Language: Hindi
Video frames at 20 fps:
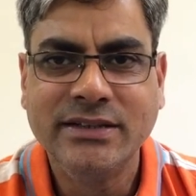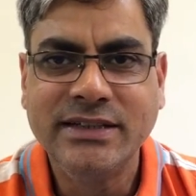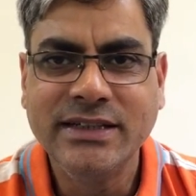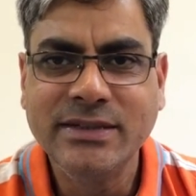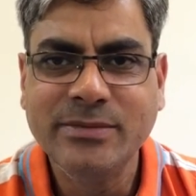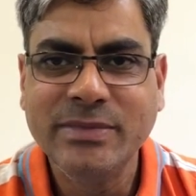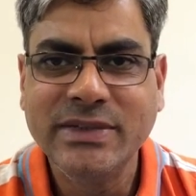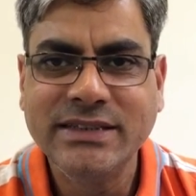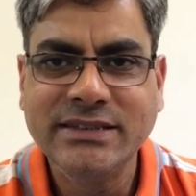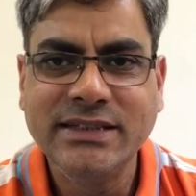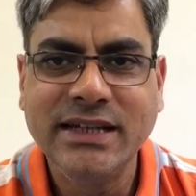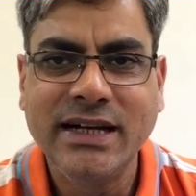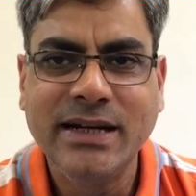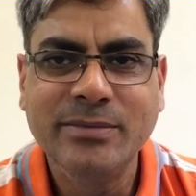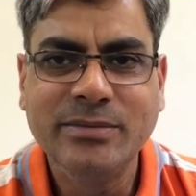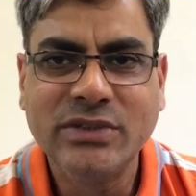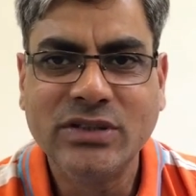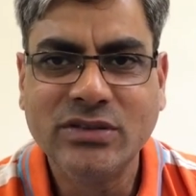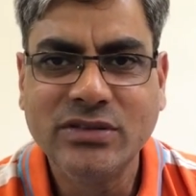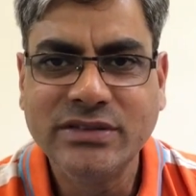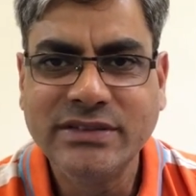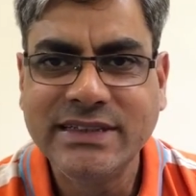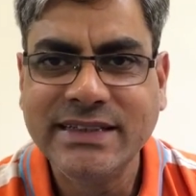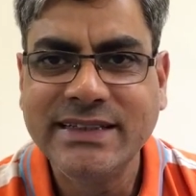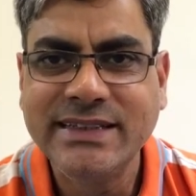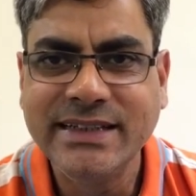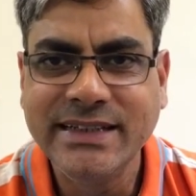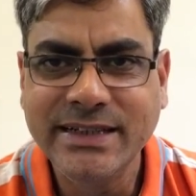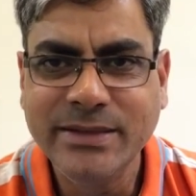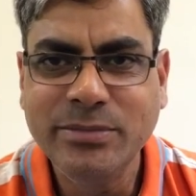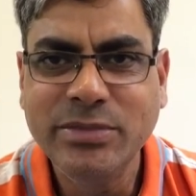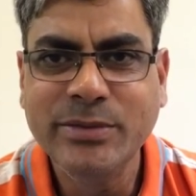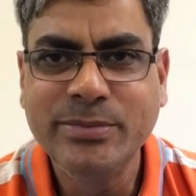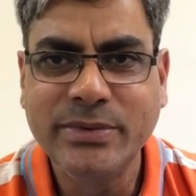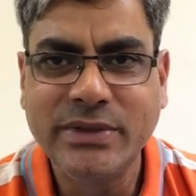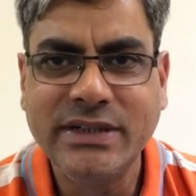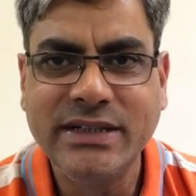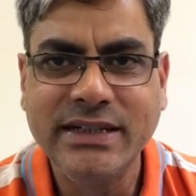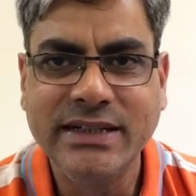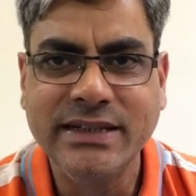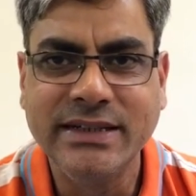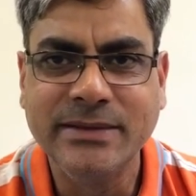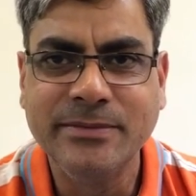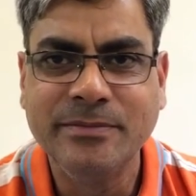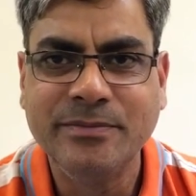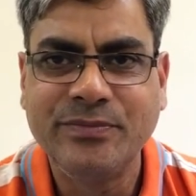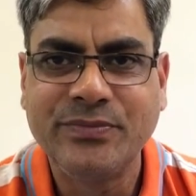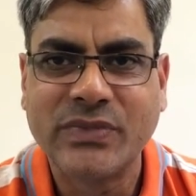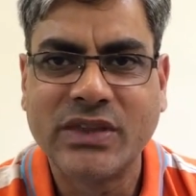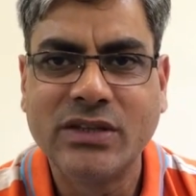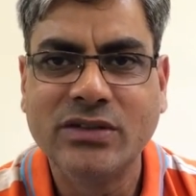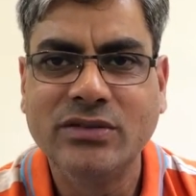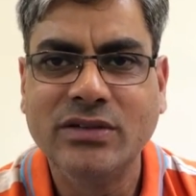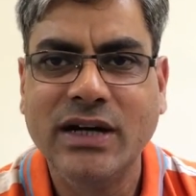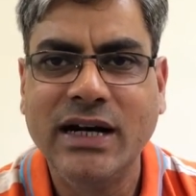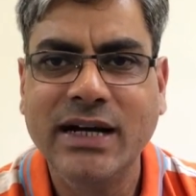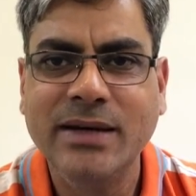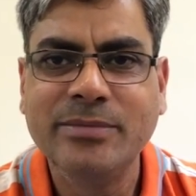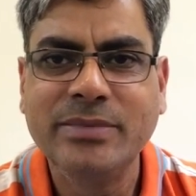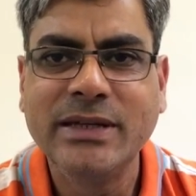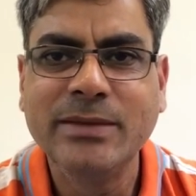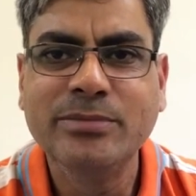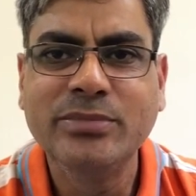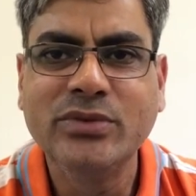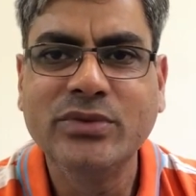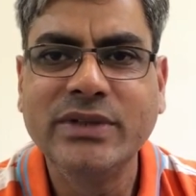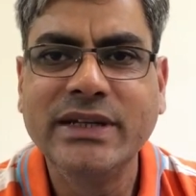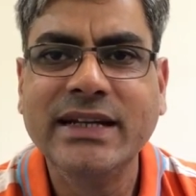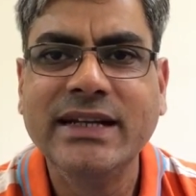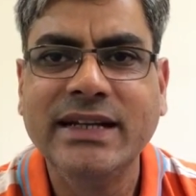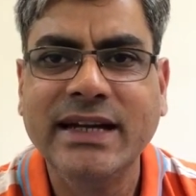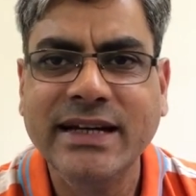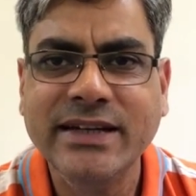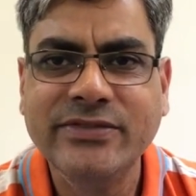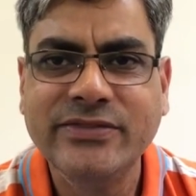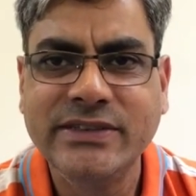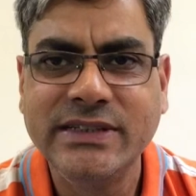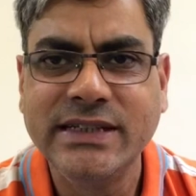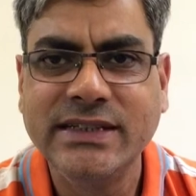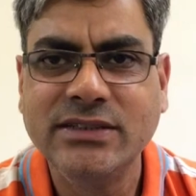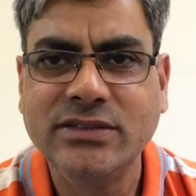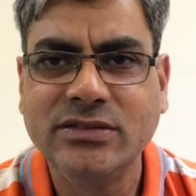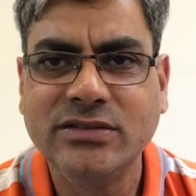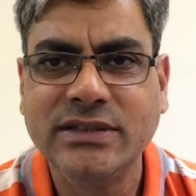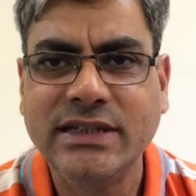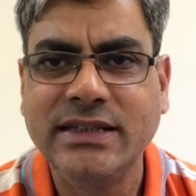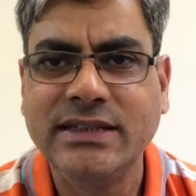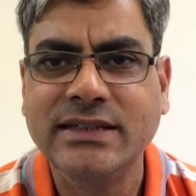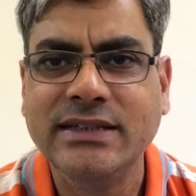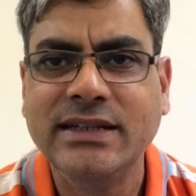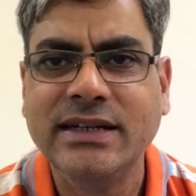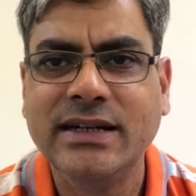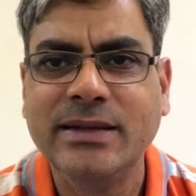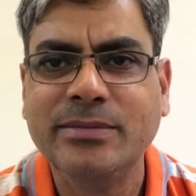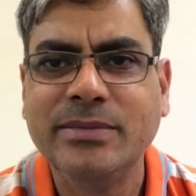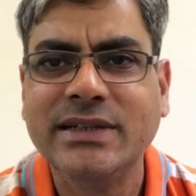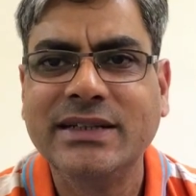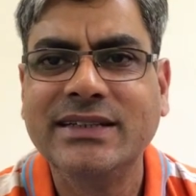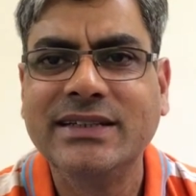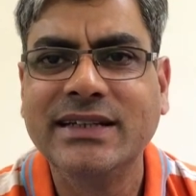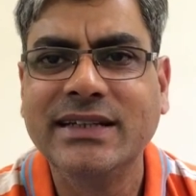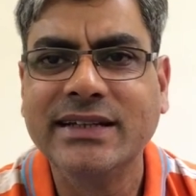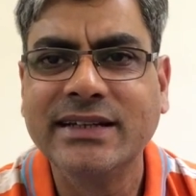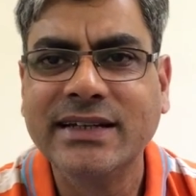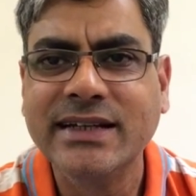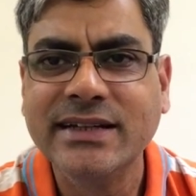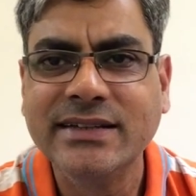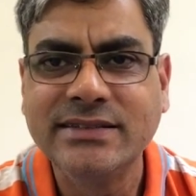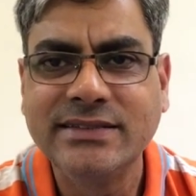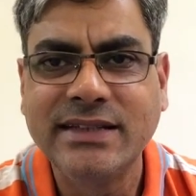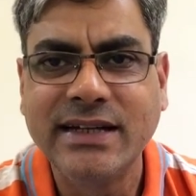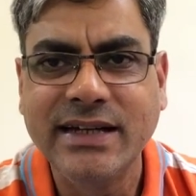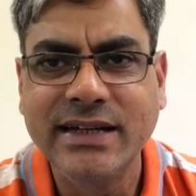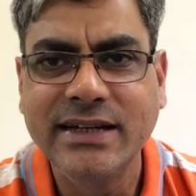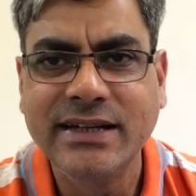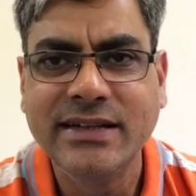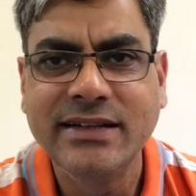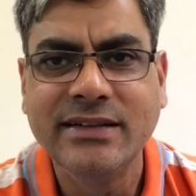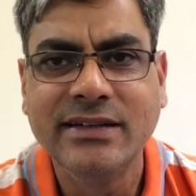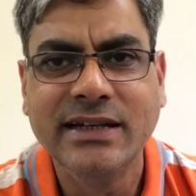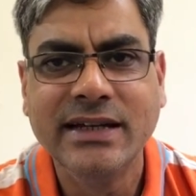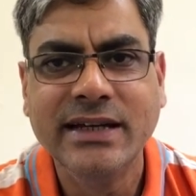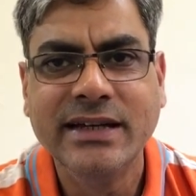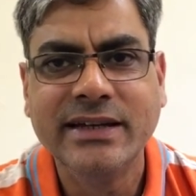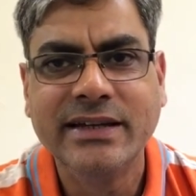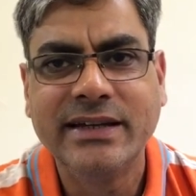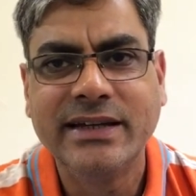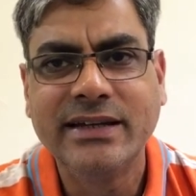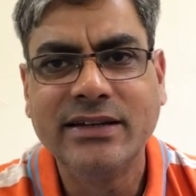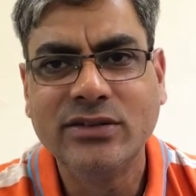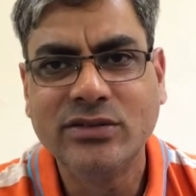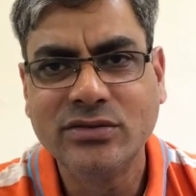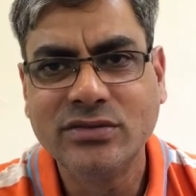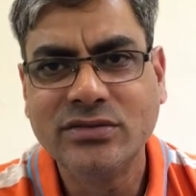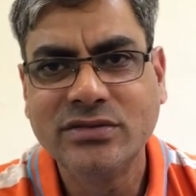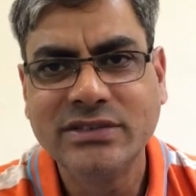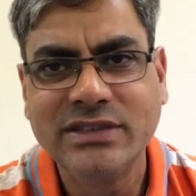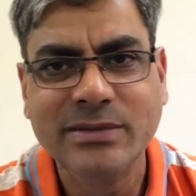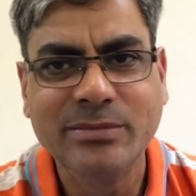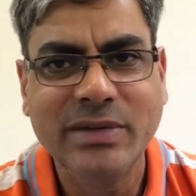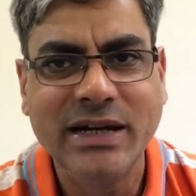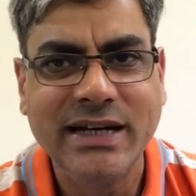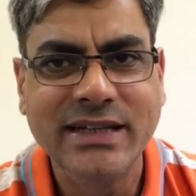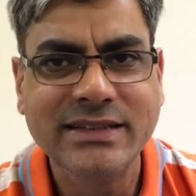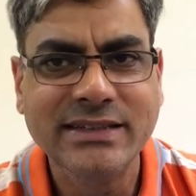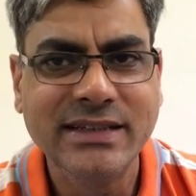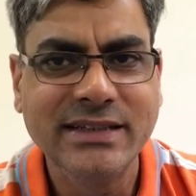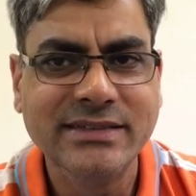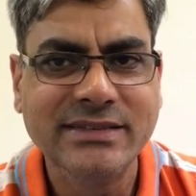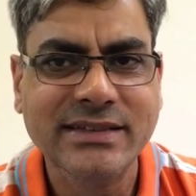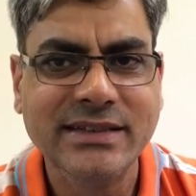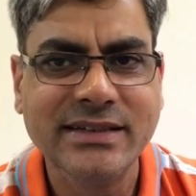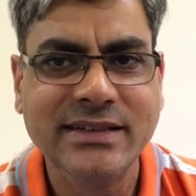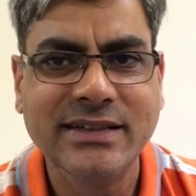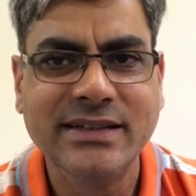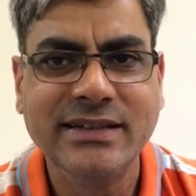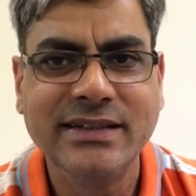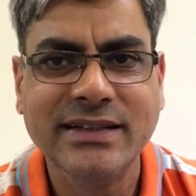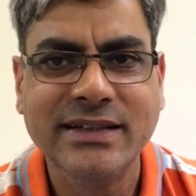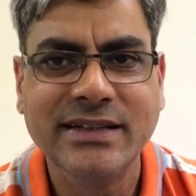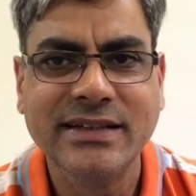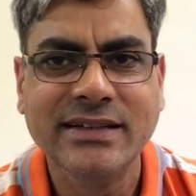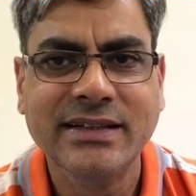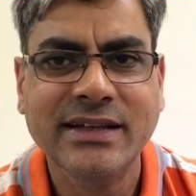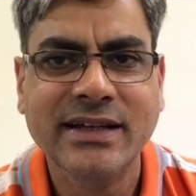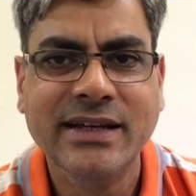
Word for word: जिनमें से आप दो से तीन भी पढ़ लें तो आपकी पूरी लाइफ चेंज हो जाती है आपका थिंकिंग स्टाइल कि लोगों से बात कैसे करनी है